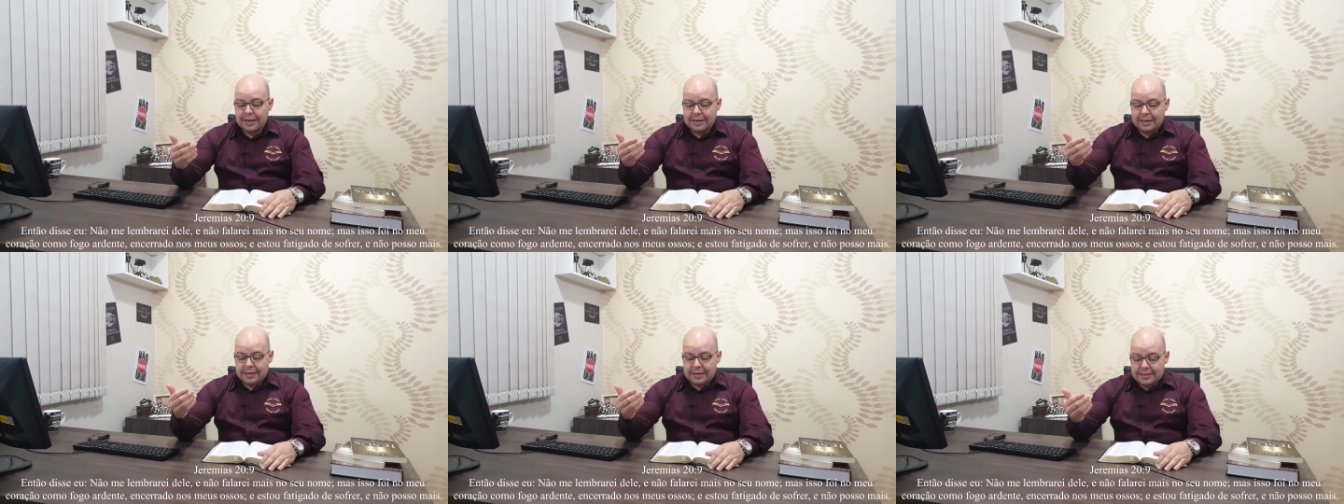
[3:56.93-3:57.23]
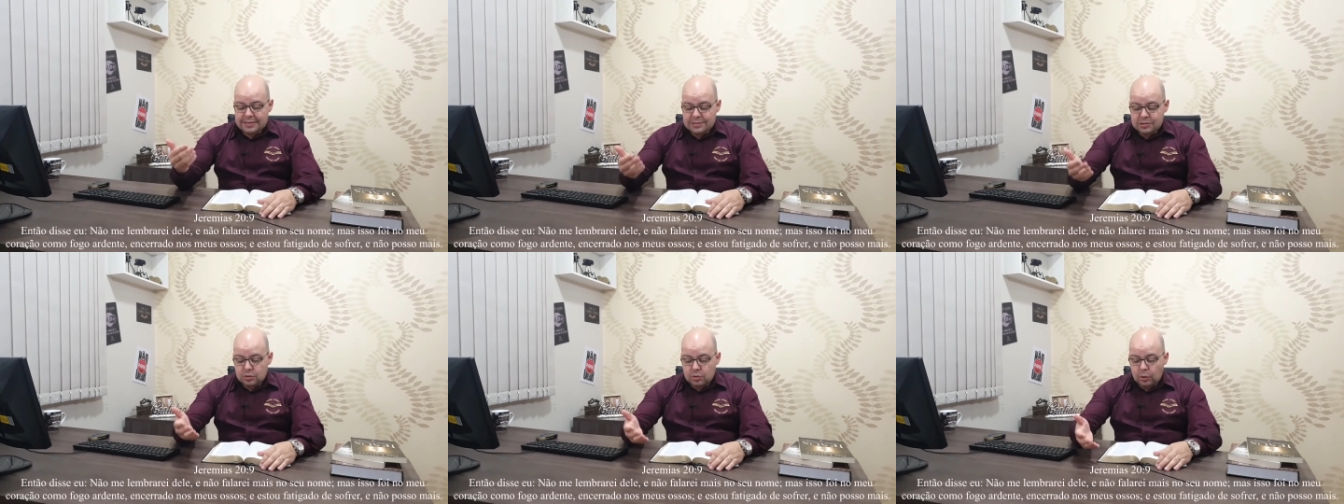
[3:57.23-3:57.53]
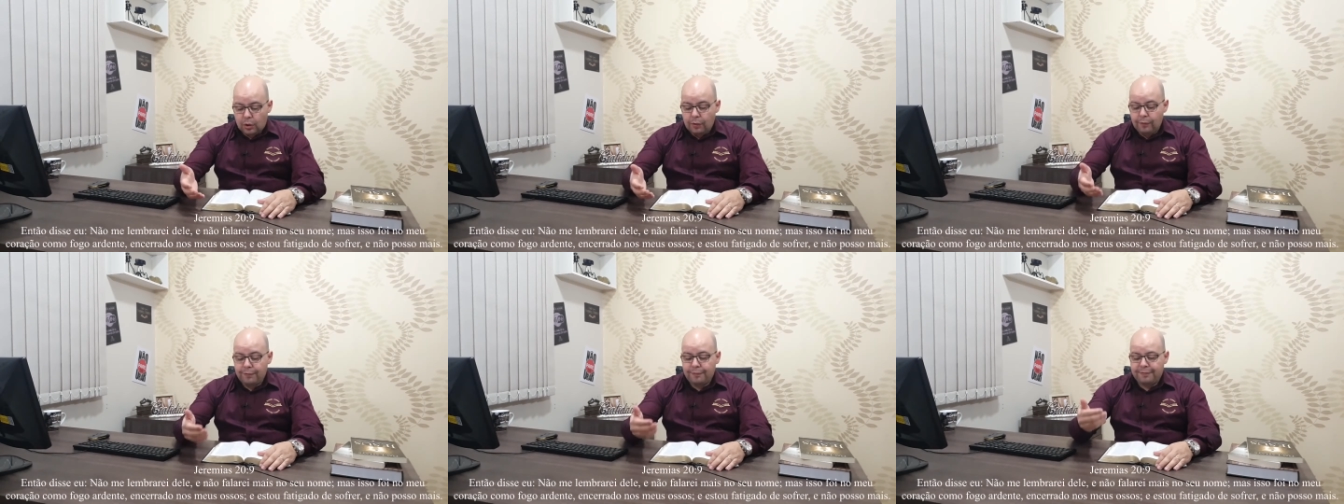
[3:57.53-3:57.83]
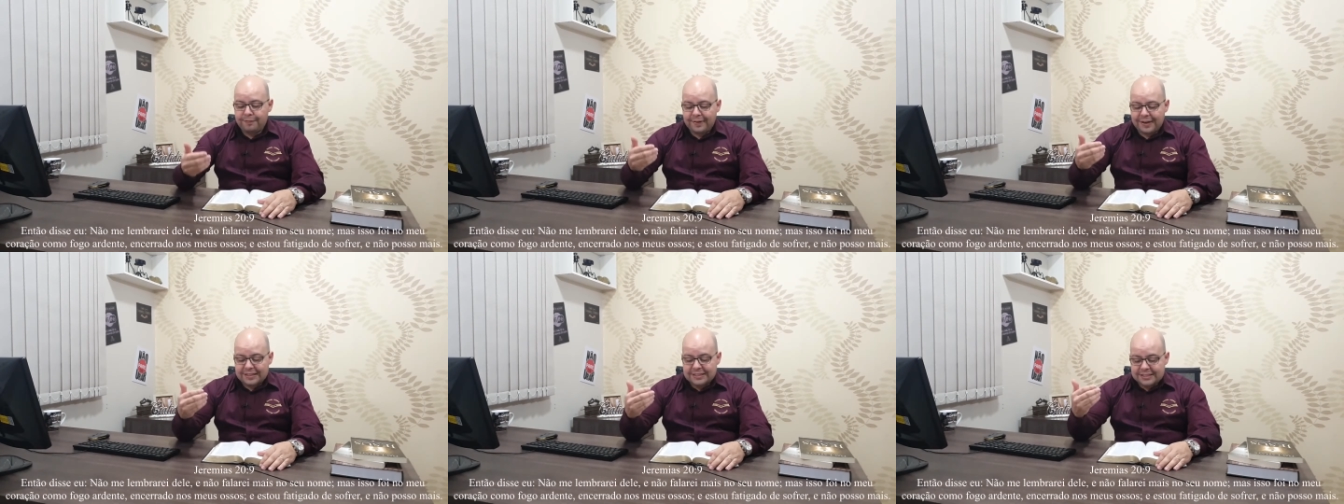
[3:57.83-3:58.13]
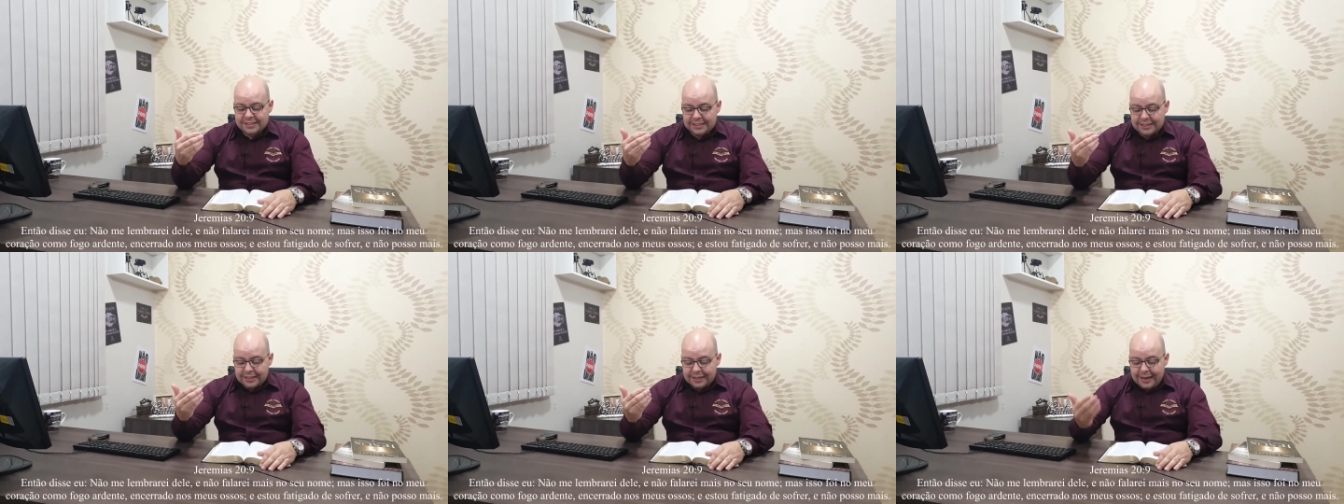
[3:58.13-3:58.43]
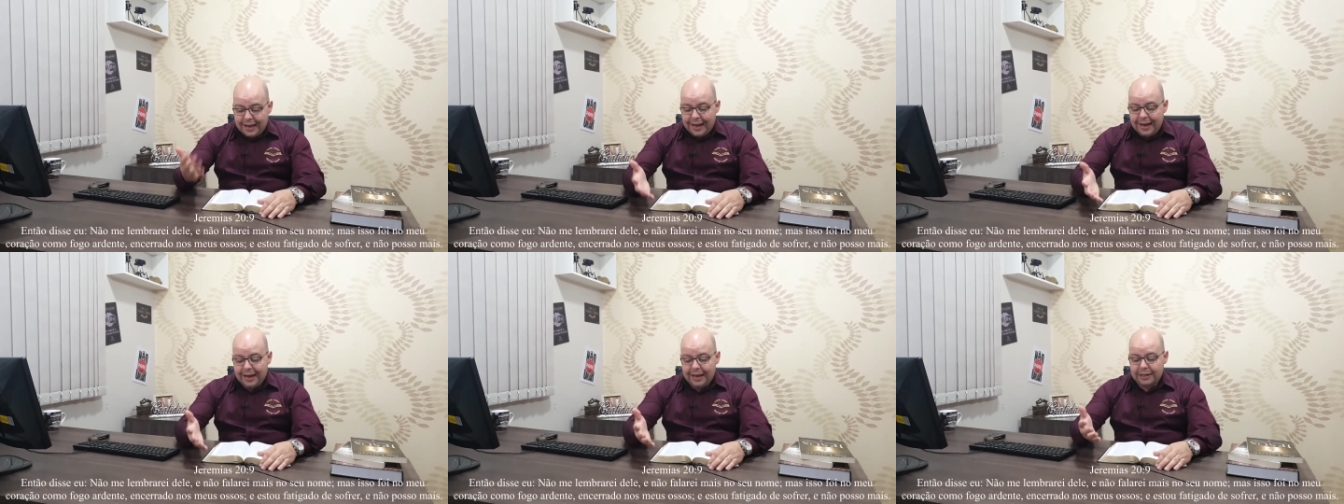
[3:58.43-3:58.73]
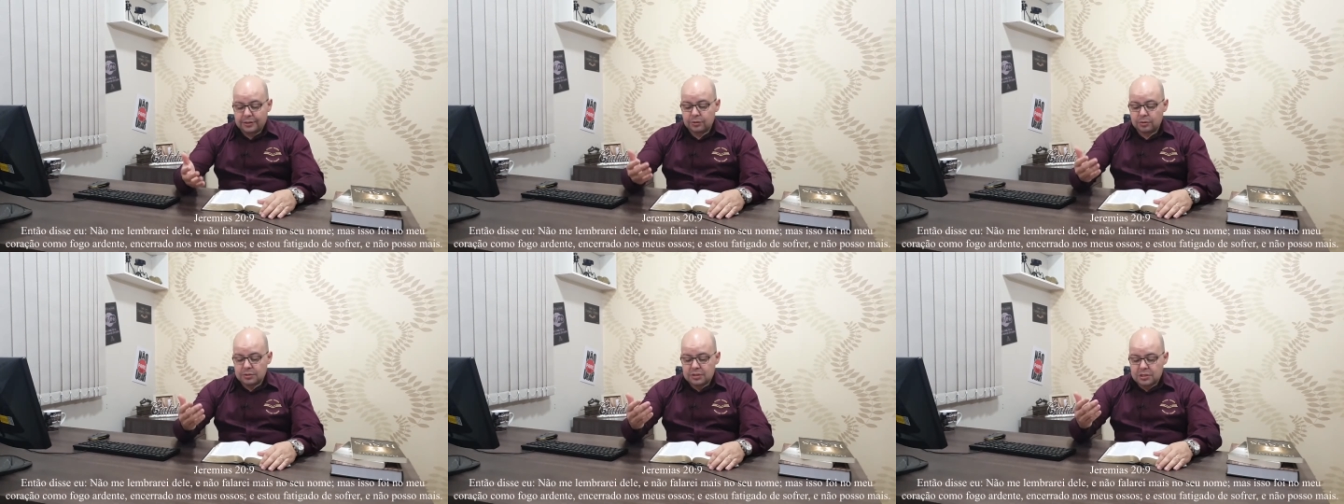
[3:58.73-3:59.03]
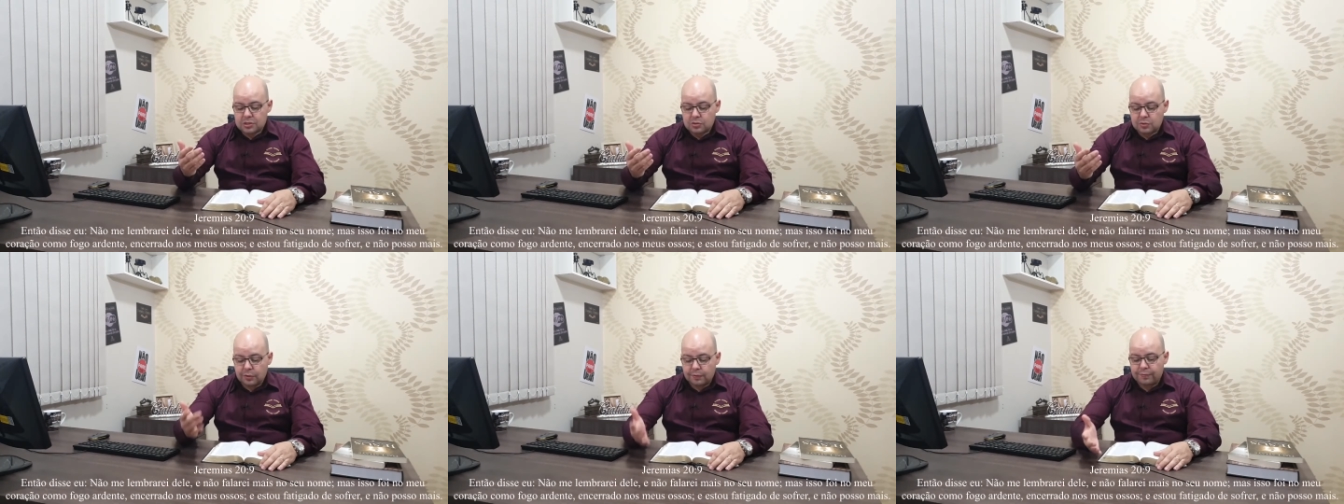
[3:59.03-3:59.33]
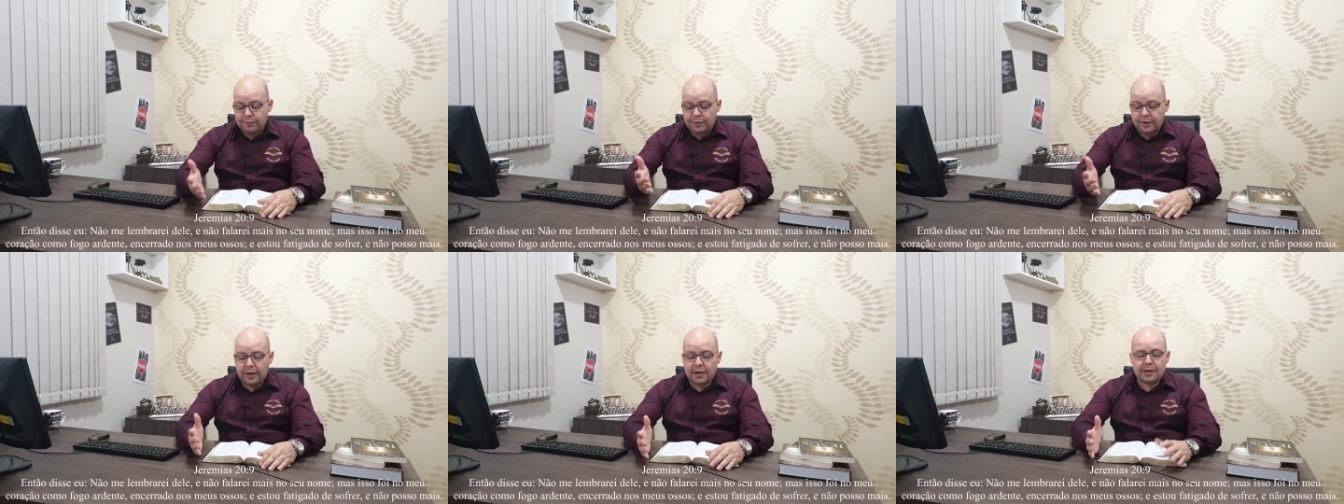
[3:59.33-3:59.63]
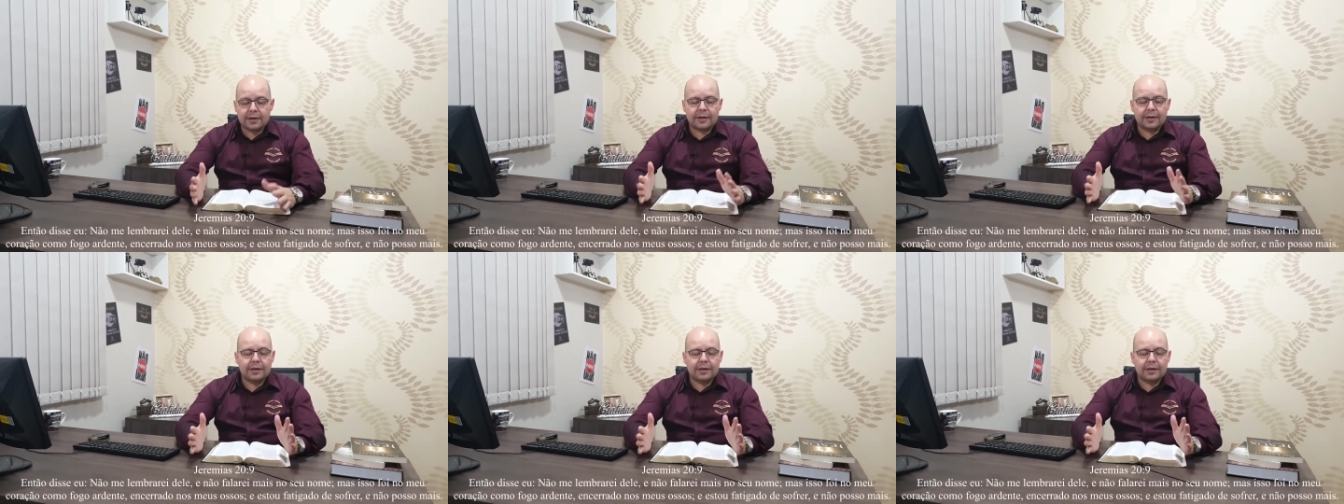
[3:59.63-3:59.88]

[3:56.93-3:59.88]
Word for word: e estou fatigado de sofrer